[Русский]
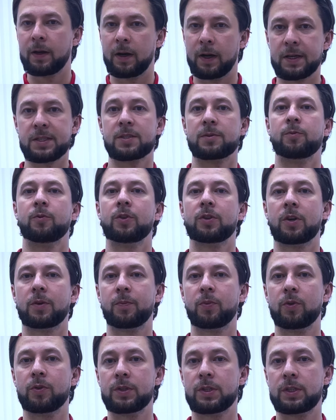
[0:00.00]
осмотр
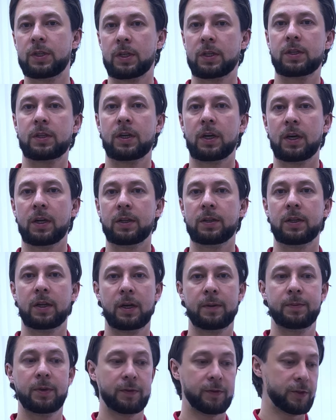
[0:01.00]
полости рта
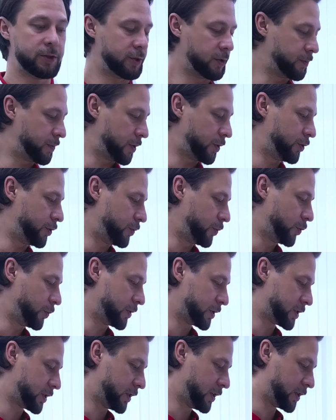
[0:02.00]
на первичном приеме у
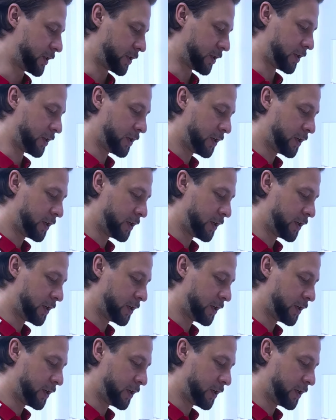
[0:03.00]
пациента.